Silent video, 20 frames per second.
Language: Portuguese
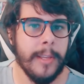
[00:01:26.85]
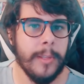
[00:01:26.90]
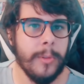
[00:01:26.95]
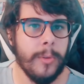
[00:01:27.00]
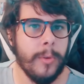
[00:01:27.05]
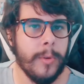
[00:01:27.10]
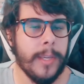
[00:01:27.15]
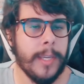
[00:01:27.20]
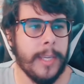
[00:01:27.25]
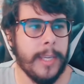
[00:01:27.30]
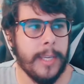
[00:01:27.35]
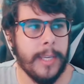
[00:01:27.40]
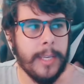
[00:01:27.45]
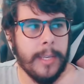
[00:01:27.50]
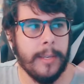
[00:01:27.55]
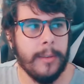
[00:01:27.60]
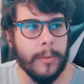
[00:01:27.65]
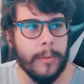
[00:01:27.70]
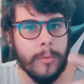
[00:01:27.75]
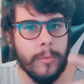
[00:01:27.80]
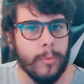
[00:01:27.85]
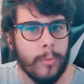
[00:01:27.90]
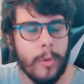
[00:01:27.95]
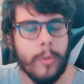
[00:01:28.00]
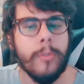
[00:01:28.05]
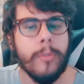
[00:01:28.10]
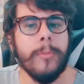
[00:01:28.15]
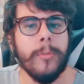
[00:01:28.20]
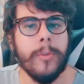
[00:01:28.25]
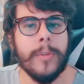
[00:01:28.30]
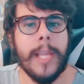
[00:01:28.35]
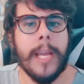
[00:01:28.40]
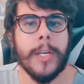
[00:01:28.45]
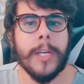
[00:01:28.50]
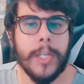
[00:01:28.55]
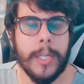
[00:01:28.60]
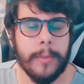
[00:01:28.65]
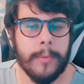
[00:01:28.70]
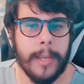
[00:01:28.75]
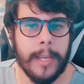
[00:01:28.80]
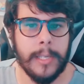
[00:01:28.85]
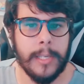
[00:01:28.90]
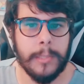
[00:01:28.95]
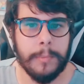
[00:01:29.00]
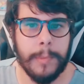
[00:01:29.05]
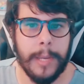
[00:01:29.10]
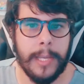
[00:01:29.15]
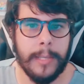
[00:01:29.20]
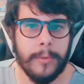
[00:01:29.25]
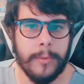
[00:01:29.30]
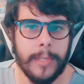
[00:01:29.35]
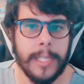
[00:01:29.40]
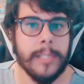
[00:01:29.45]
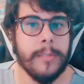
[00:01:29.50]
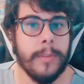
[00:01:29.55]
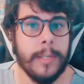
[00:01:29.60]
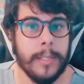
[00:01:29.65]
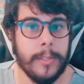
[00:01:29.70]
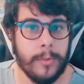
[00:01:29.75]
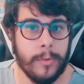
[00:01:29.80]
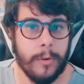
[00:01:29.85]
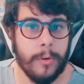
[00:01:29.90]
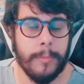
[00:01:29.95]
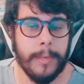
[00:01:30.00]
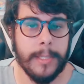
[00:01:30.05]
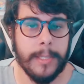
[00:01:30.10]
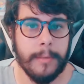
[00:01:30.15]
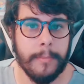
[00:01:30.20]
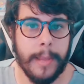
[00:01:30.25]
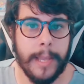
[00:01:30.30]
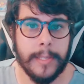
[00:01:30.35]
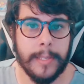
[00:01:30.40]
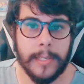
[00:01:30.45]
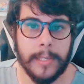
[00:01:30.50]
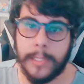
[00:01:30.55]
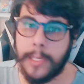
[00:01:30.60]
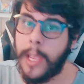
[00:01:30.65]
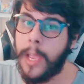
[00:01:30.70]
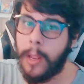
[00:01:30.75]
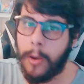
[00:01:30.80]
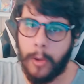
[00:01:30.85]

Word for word: do que todo mundo tá achando a respeito das vendas de Commander Masters.